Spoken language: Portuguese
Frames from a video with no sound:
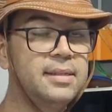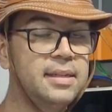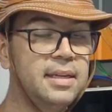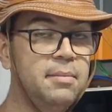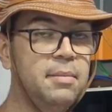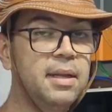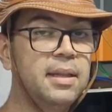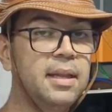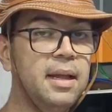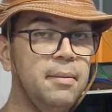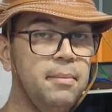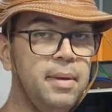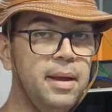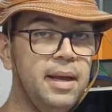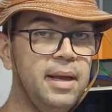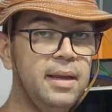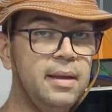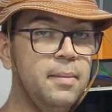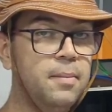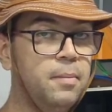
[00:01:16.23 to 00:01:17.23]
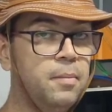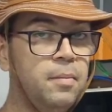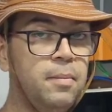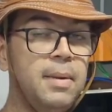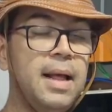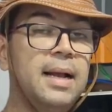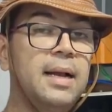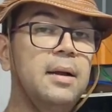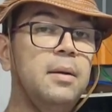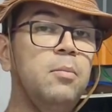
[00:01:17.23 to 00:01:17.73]
em cima também,
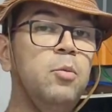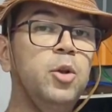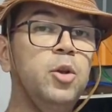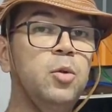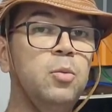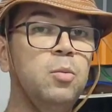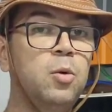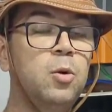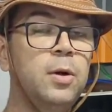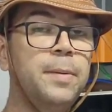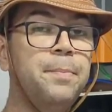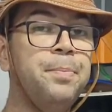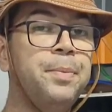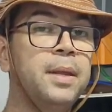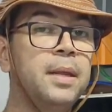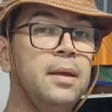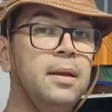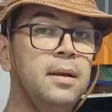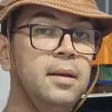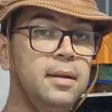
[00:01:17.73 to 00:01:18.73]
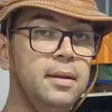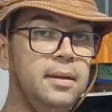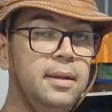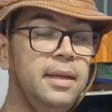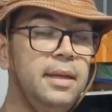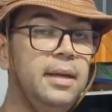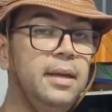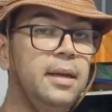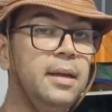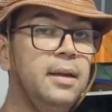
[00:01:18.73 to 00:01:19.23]
placas muito boa
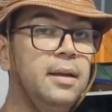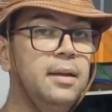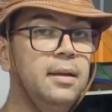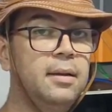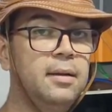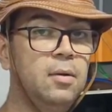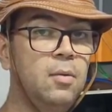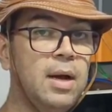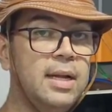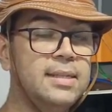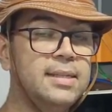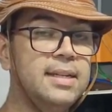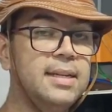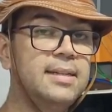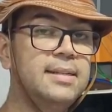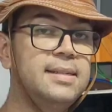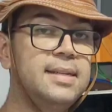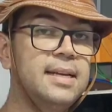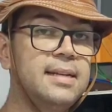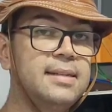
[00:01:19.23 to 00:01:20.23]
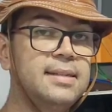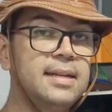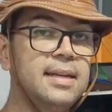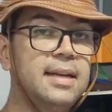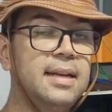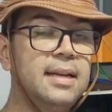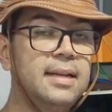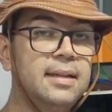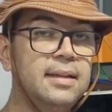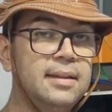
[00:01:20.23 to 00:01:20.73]
de
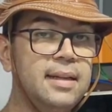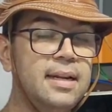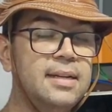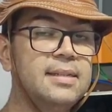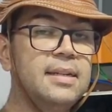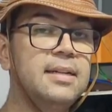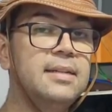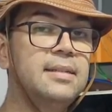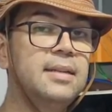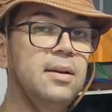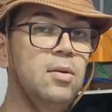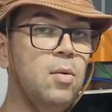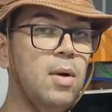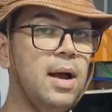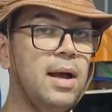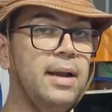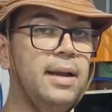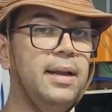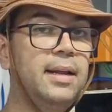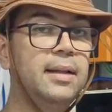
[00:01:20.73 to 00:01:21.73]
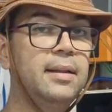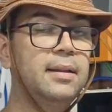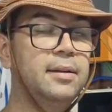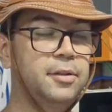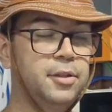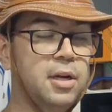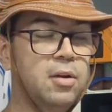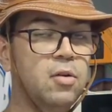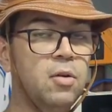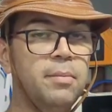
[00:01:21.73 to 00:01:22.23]
460,
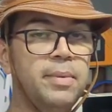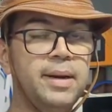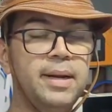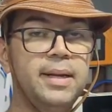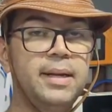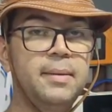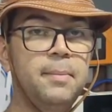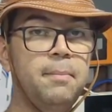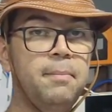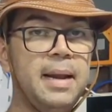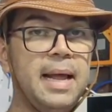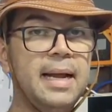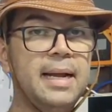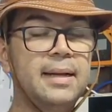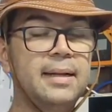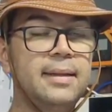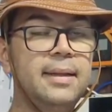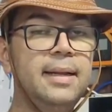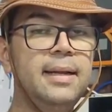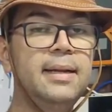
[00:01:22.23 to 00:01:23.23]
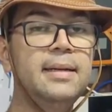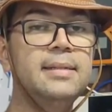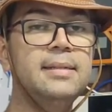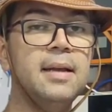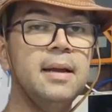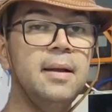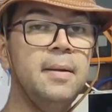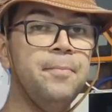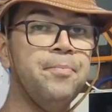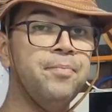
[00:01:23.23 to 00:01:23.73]
340, já comprei placas
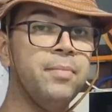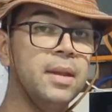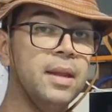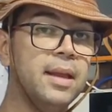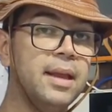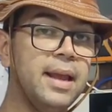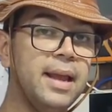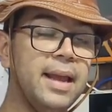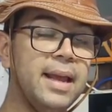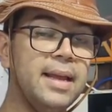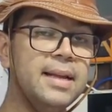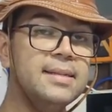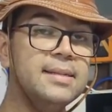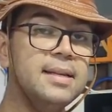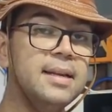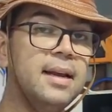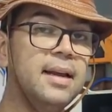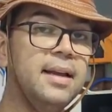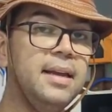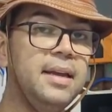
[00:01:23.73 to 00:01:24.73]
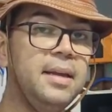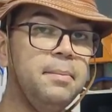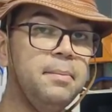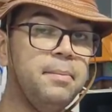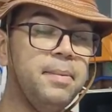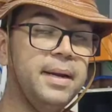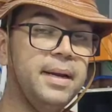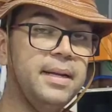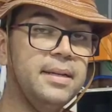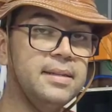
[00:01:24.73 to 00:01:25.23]
deles. Essa
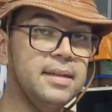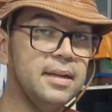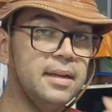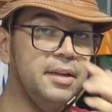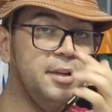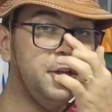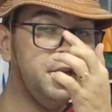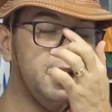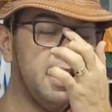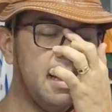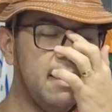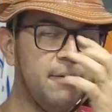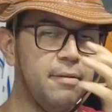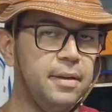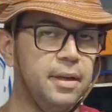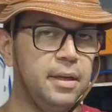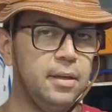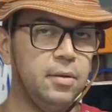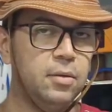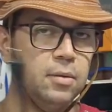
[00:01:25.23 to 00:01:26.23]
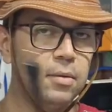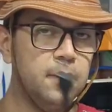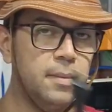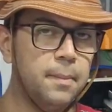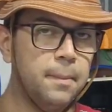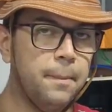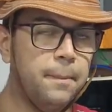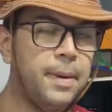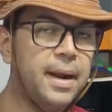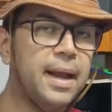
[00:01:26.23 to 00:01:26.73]
empresa está vindo
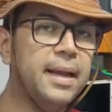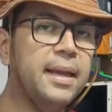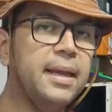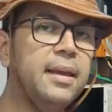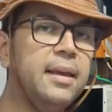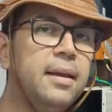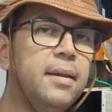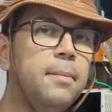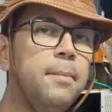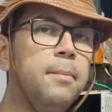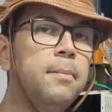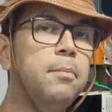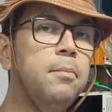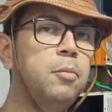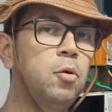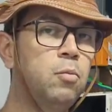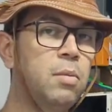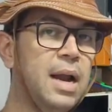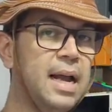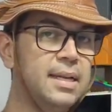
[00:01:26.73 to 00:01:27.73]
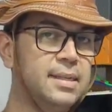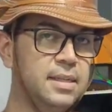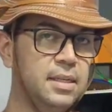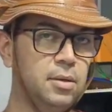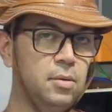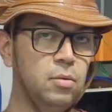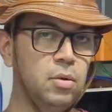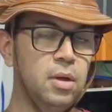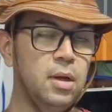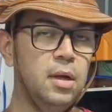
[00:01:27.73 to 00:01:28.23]
para aqui o
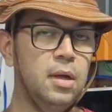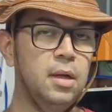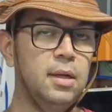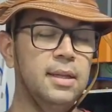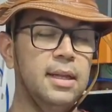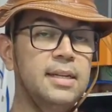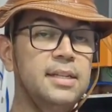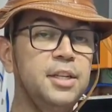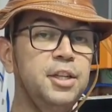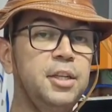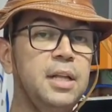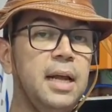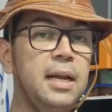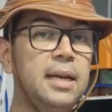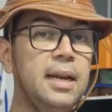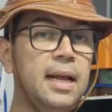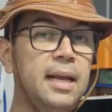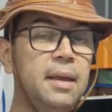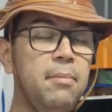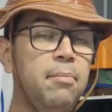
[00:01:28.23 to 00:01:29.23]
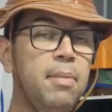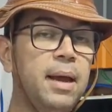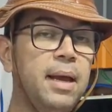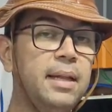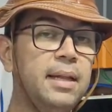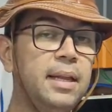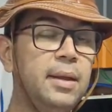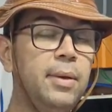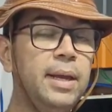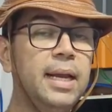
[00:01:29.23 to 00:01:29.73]
Brasil. Está se instalando aqui
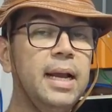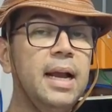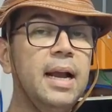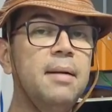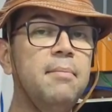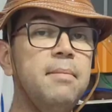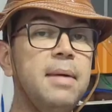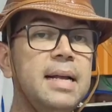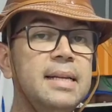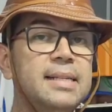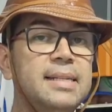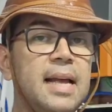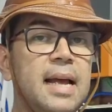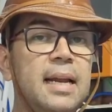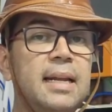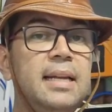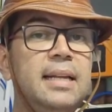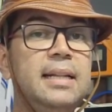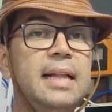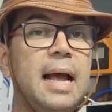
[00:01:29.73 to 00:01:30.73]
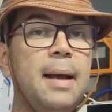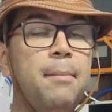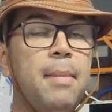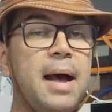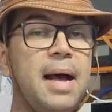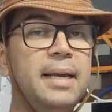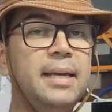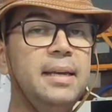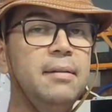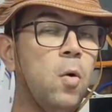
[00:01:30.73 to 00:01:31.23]
pertinho, em Camaçari, na
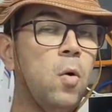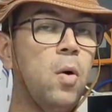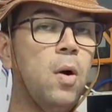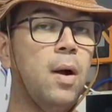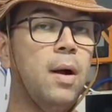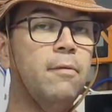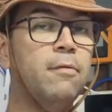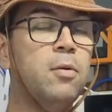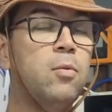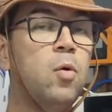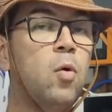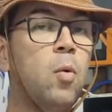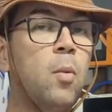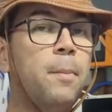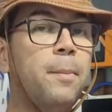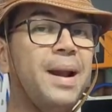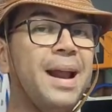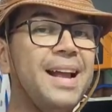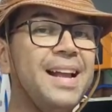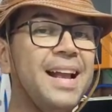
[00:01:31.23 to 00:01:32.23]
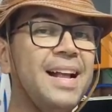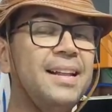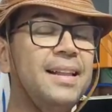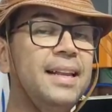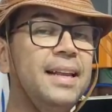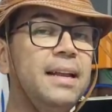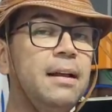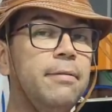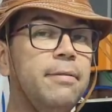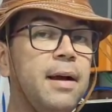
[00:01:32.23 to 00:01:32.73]
Bahia. Vão, vão comprar a
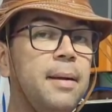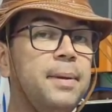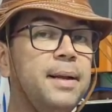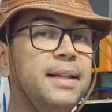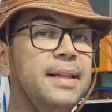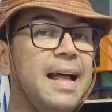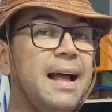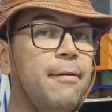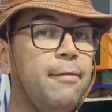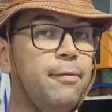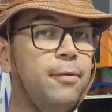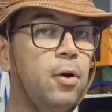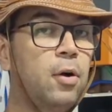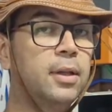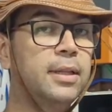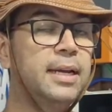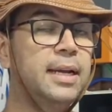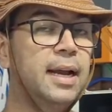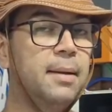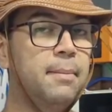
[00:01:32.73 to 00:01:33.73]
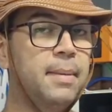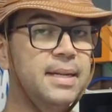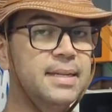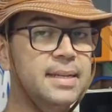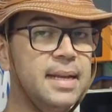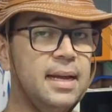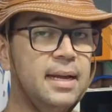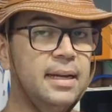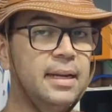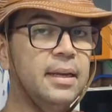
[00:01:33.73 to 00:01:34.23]
antiga fábrica da Ford em
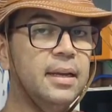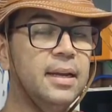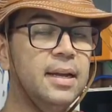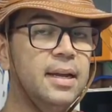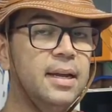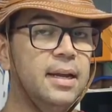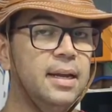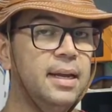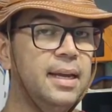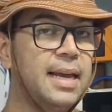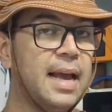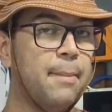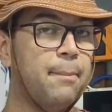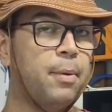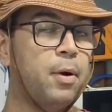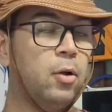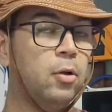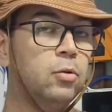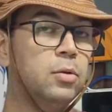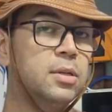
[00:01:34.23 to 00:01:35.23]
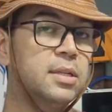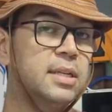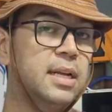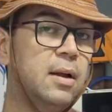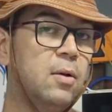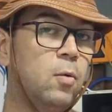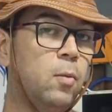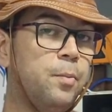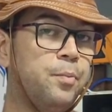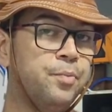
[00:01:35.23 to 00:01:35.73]
Camaçari. E a
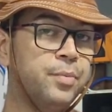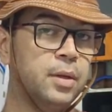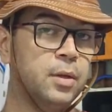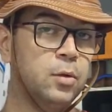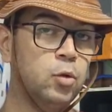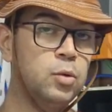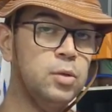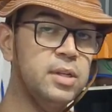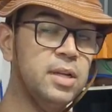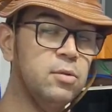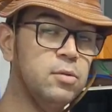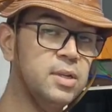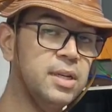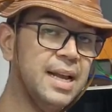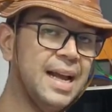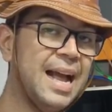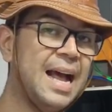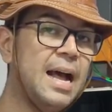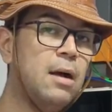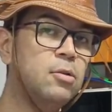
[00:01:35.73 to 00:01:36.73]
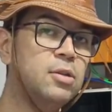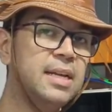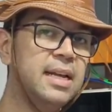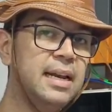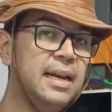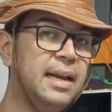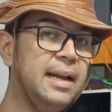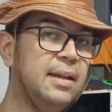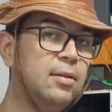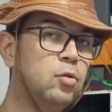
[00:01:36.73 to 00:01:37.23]
produção dos seus carros
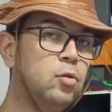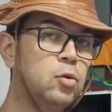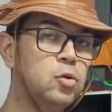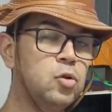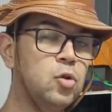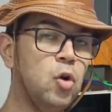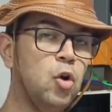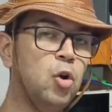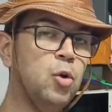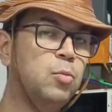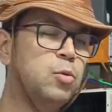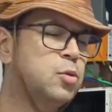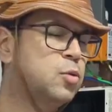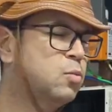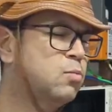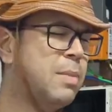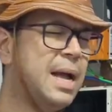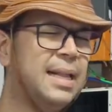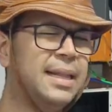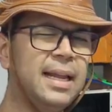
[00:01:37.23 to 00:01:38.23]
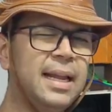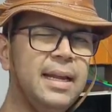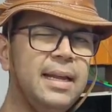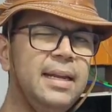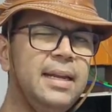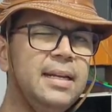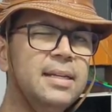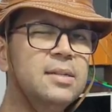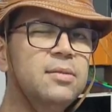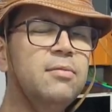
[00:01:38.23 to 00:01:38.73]
elétricos, ônibus,
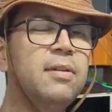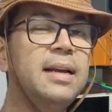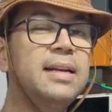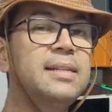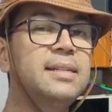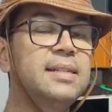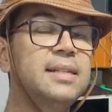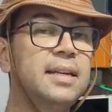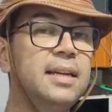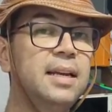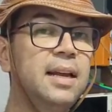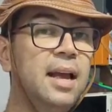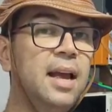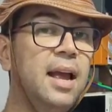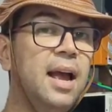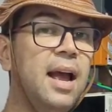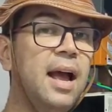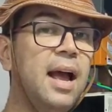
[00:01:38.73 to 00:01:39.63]
baterias, vai ser